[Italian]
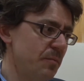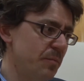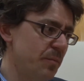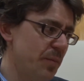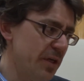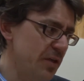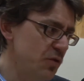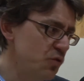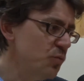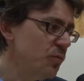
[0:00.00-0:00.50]

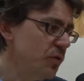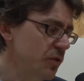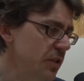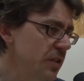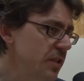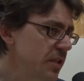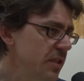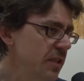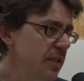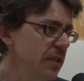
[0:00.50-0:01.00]
Presumo
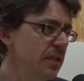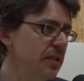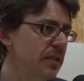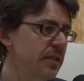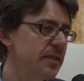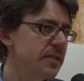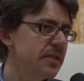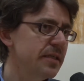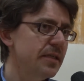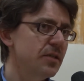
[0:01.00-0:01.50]
di sì,
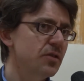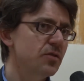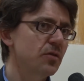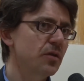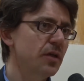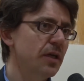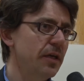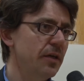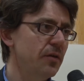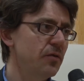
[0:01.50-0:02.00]
nel senso
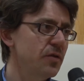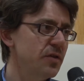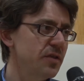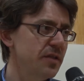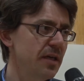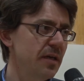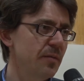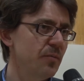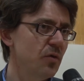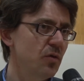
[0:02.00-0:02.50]
che noi
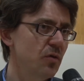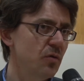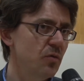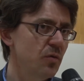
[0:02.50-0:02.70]
siamo